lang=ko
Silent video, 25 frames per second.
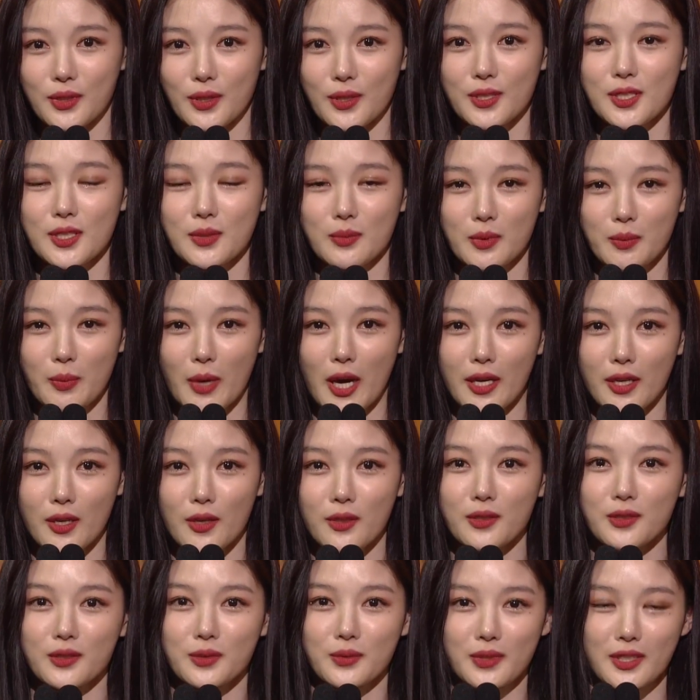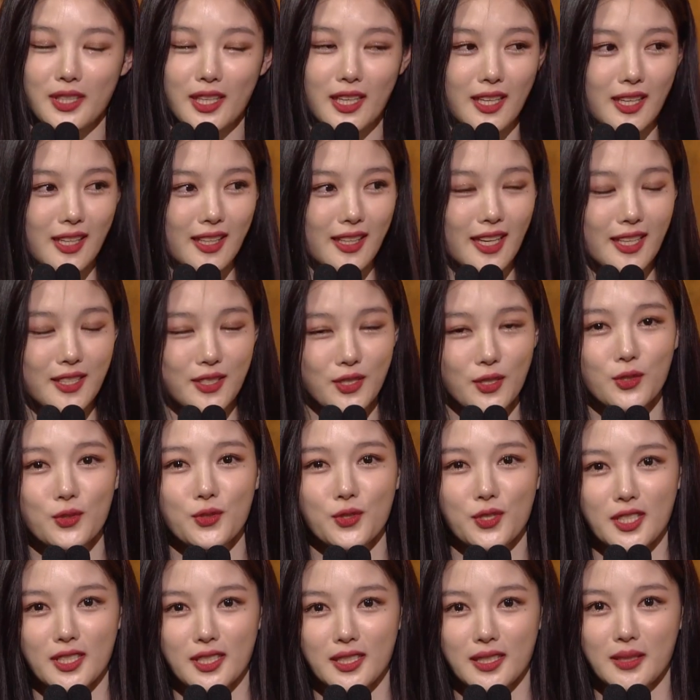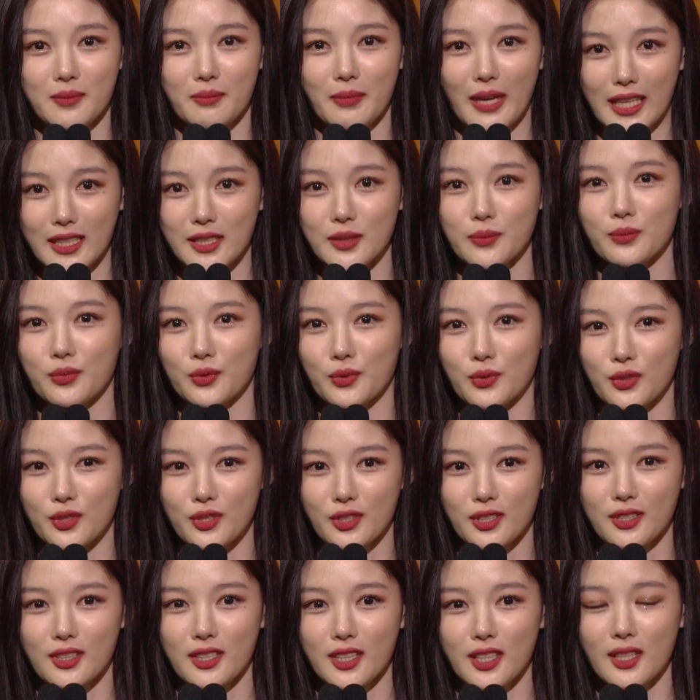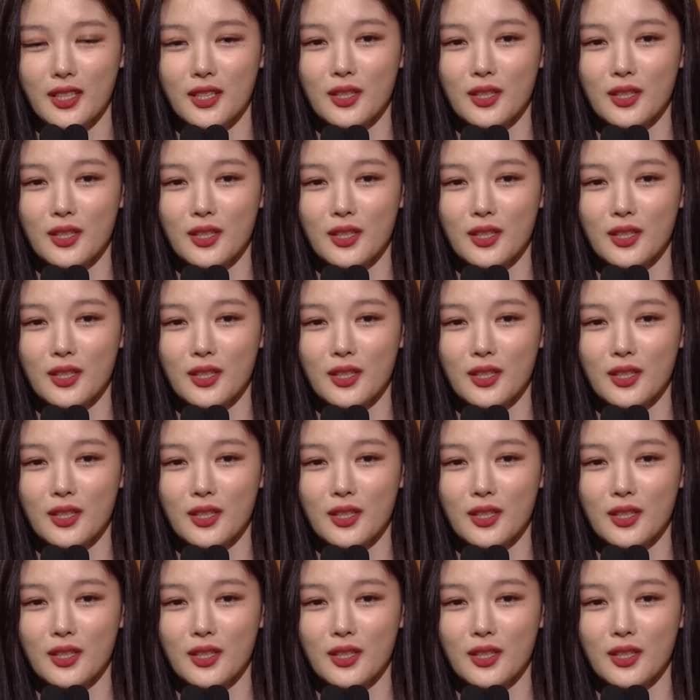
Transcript: 열심히 방역을 위해 애써주시는 많은 분들